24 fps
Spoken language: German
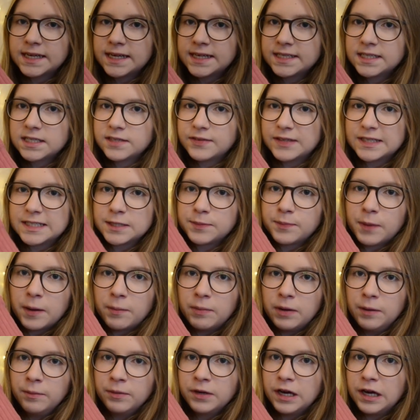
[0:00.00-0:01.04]
erste, was ich bei
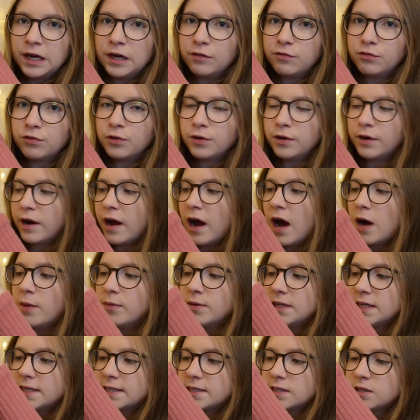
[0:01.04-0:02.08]
Pimki gefunden habe.
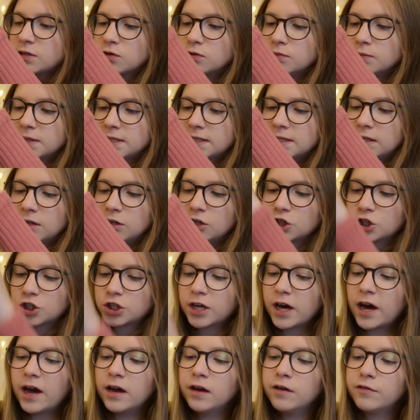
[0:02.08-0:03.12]
Das ist so ein bisschen
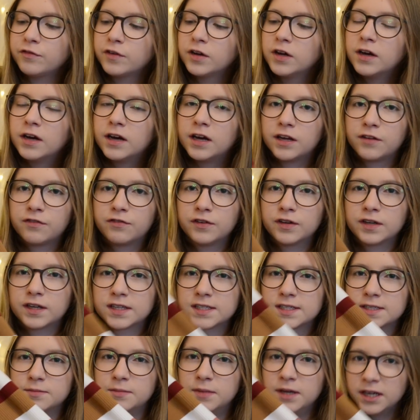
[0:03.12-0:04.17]
gestreift. Ich finde
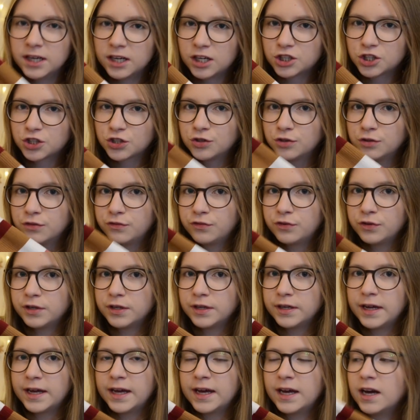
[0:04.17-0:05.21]
das mega schön für
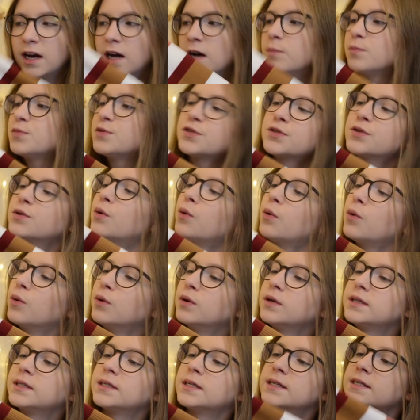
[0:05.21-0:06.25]
den Herbst
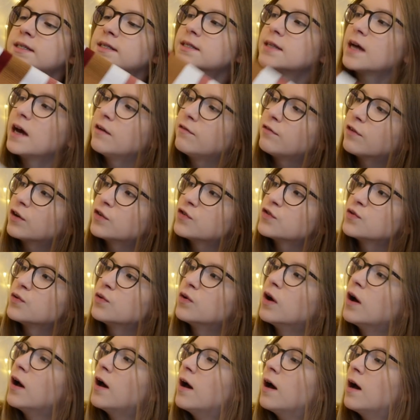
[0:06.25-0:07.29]
und das ist einfach so,
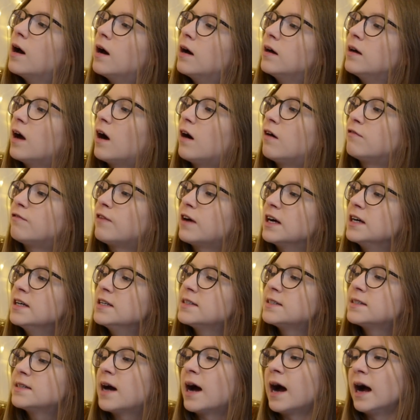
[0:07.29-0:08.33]
ja, weiß,
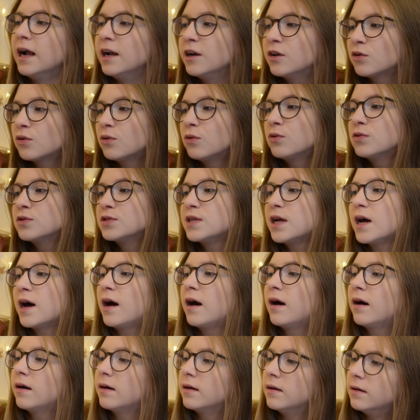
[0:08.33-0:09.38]

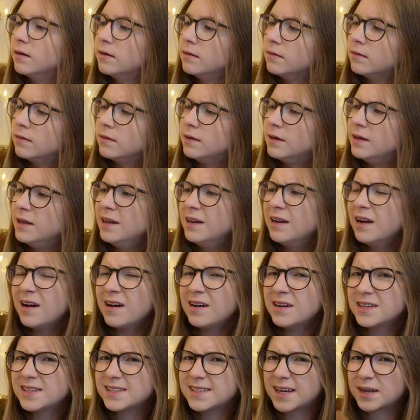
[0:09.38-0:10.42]
altrosa,
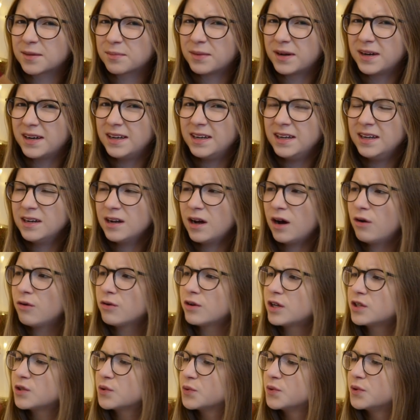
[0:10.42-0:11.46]
lila, sagt man lila
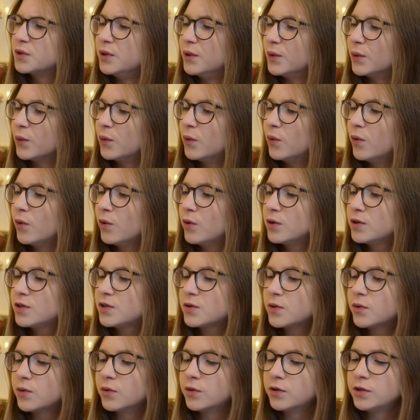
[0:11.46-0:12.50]
oder
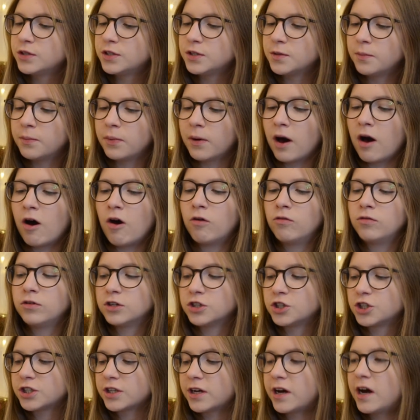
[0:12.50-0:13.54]
dunkelrot und braun
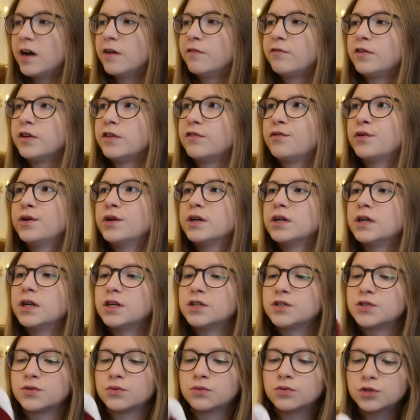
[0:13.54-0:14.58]
gestreift. Ich finde
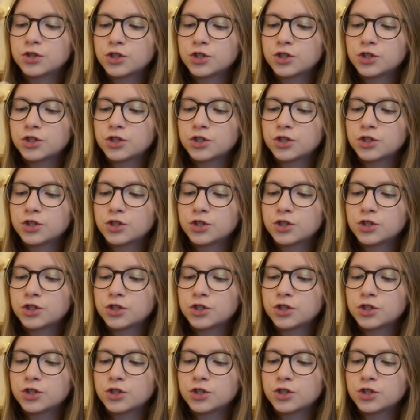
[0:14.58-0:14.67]
das so